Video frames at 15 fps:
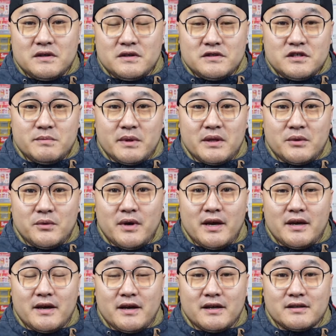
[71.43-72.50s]
日本
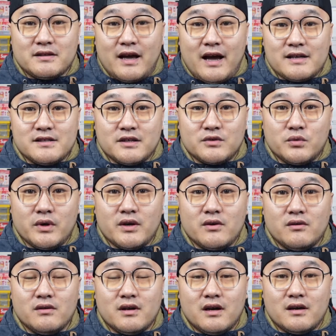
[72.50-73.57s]
队哈打这个对
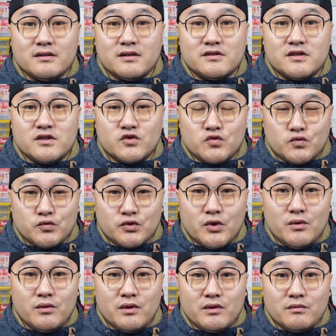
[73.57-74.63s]
攻啊，是主
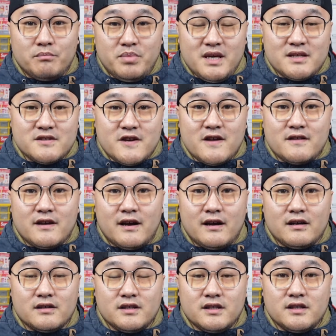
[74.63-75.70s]
动变阵
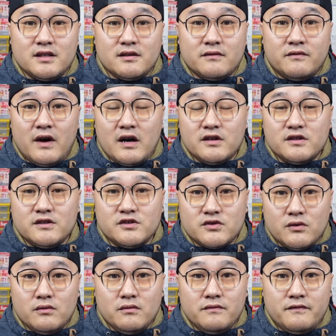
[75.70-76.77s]
啊，以一个防
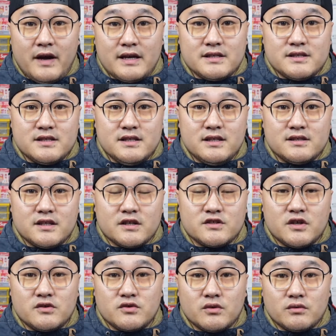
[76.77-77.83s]
守反击的这个
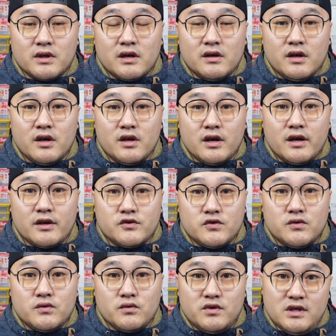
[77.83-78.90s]
阵容呢，呃，
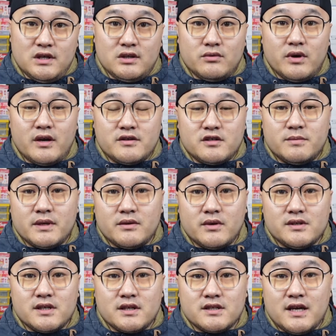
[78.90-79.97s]
去应对日本
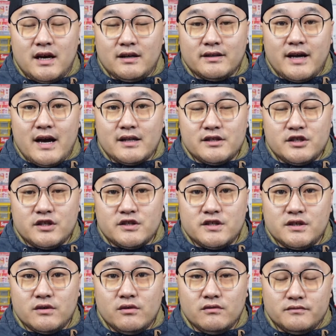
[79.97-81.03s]
队这个强大的这个
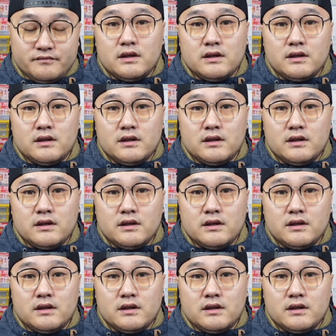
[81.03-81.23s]
进攻。